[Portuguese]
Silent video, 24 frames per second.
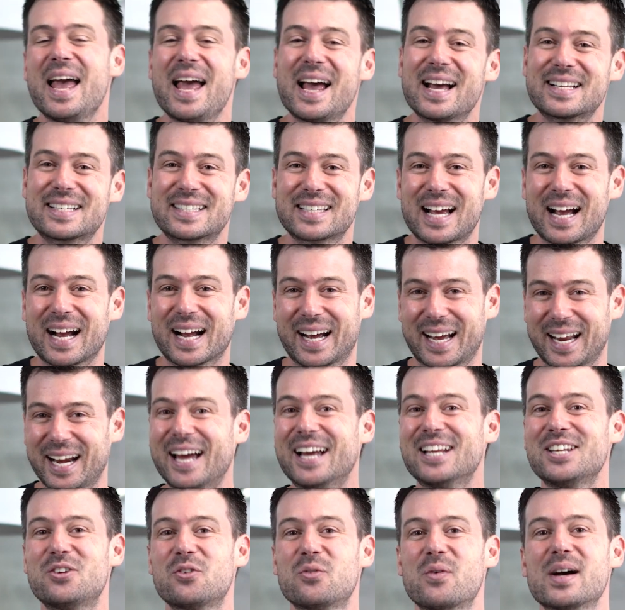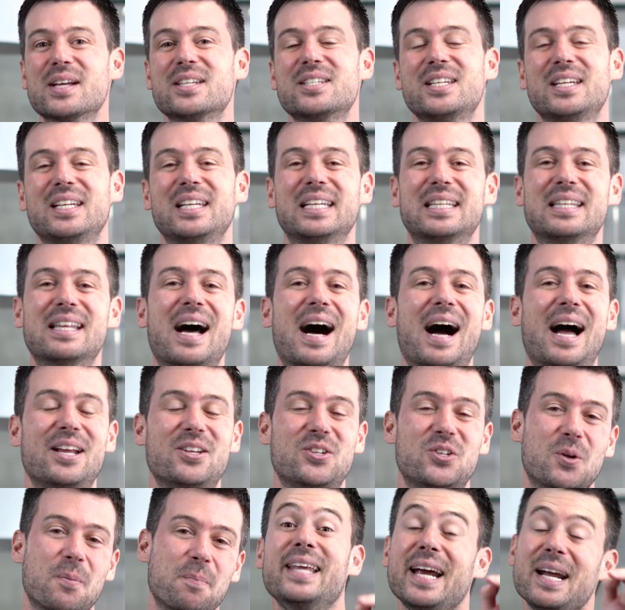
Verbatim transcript: essa grande facilidade.